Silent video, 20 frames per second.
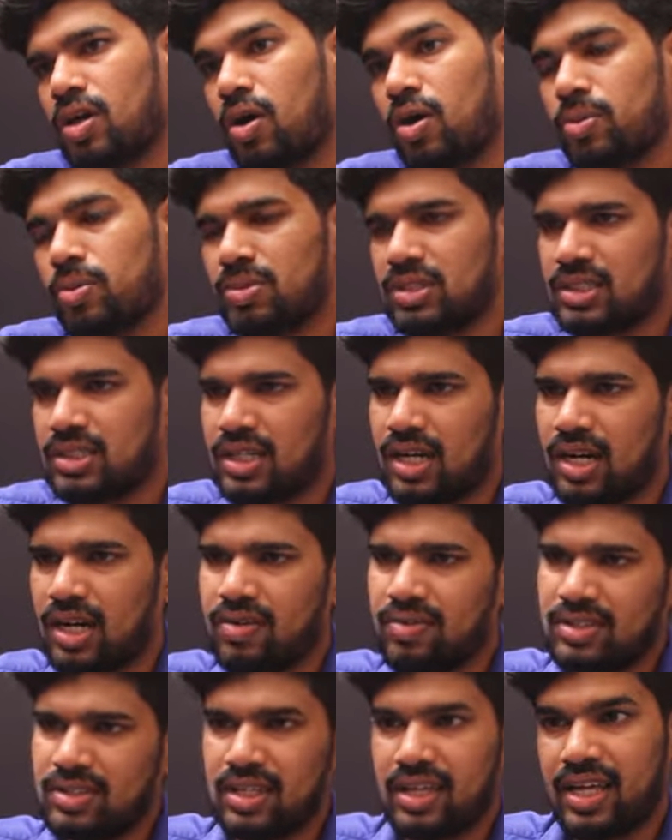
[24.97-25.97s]

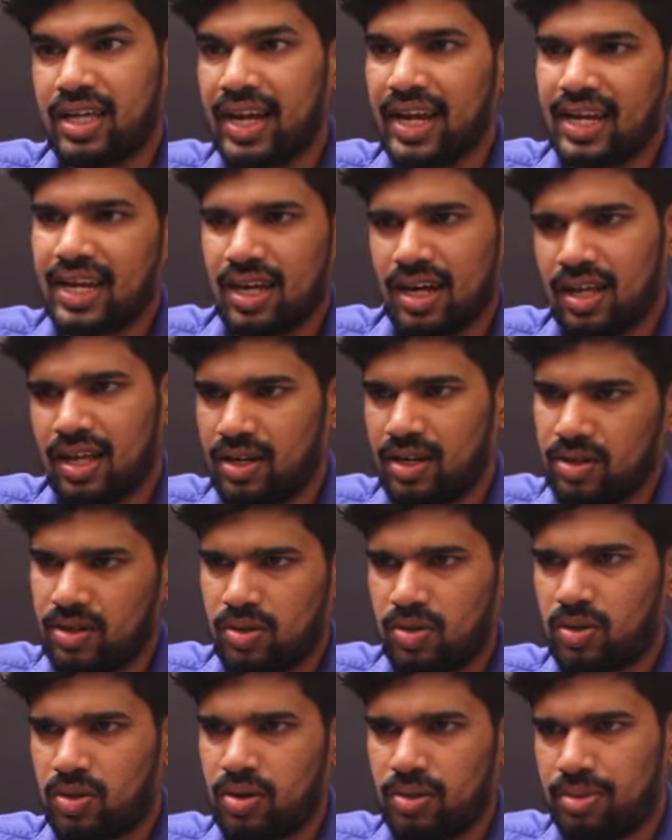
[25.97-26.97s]
கவர்மெண்ட்ஸ்க்குலாம் வந்து கிரே கலர்
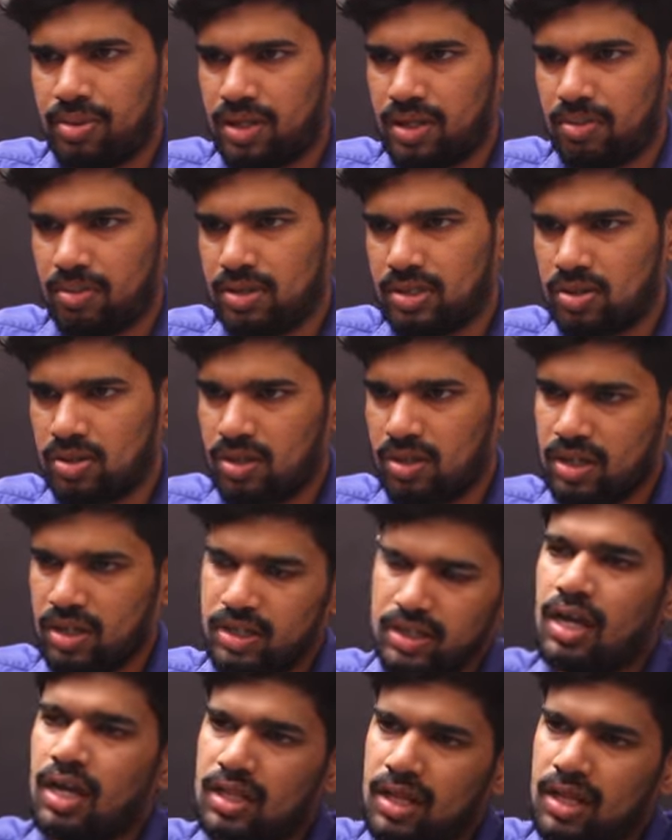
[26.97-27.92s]
இருக்கும் அப்படின்ற மாதிரி சொல்கிறாங்க